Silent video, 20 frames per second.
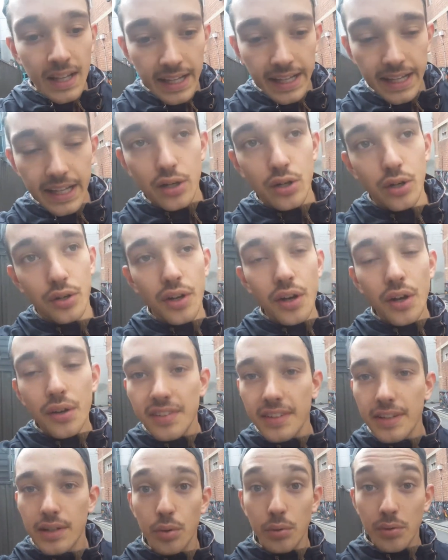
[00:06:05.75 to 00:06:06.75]
Et Connor,
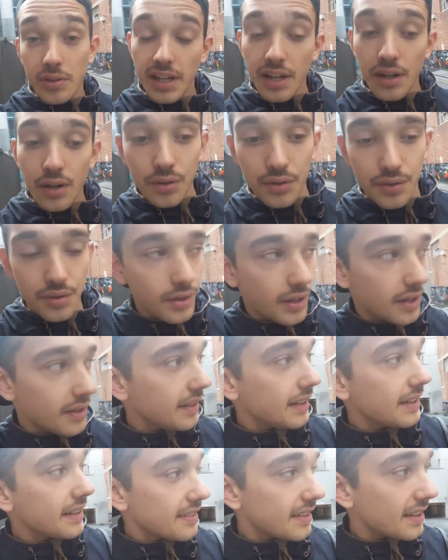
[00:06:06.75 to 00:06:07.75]
c'est le conquérant, tu vois.
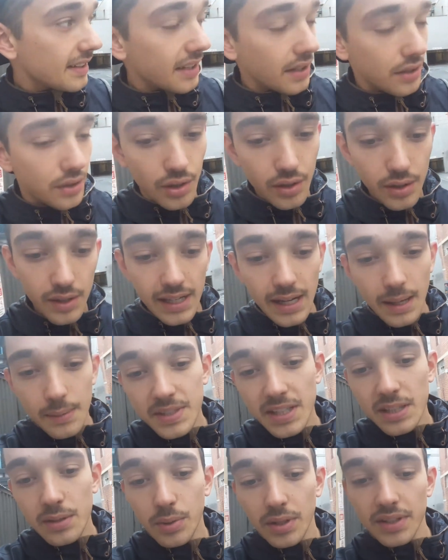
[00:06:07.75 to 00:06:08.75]
C'est-à-dire qu'il a
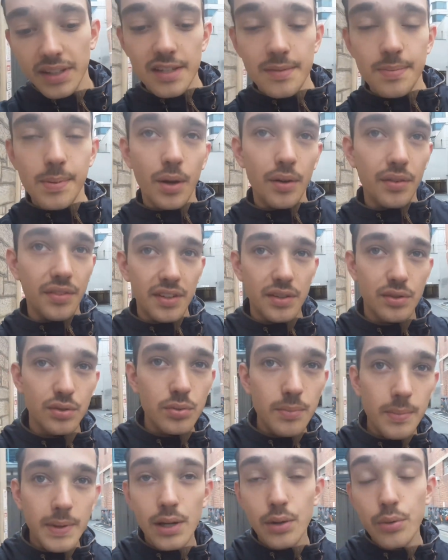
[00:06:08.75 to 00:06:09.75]
peut-être moins d'expérience et
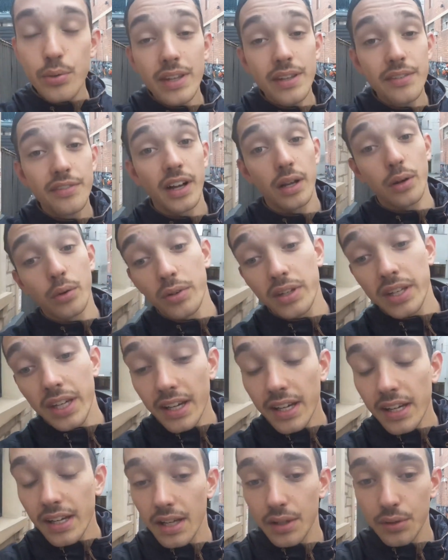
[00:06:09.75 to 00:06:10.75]
tout, mais lui, il va
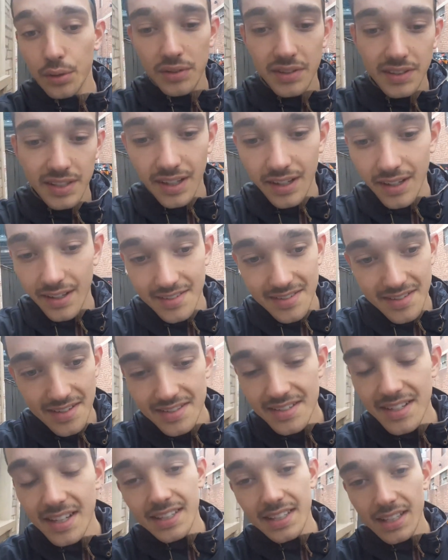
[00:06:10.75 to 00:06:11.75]
conquérir un autre terrain. Et c'est
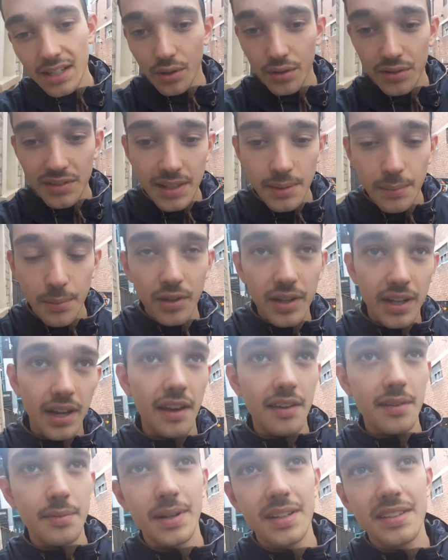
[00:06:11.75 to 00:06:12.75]
ça qui le rend tellement
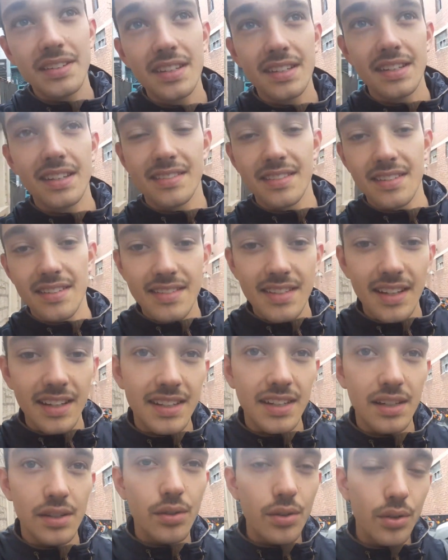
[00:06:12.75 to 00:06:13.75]
charismatique et c'est ça
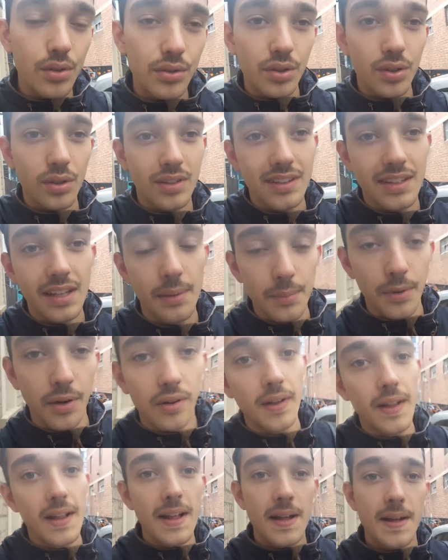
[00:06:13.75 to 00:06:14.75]
qui rend le truc
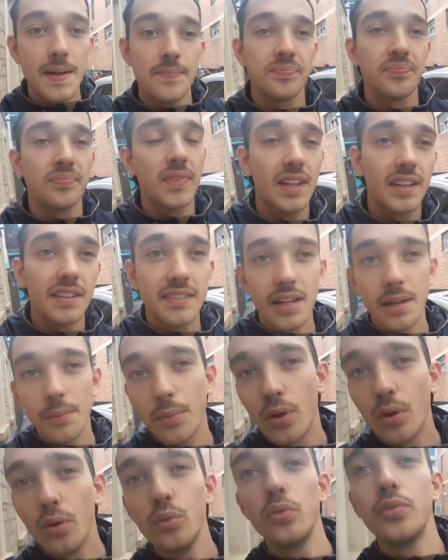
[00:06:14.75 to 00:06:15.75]
tellement,
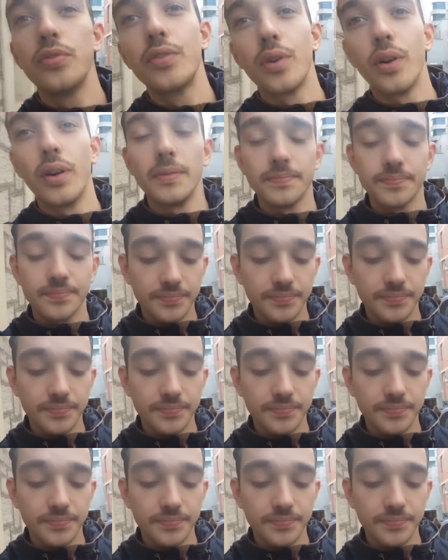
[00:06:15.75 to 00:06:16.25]
tellement ouf, quoi.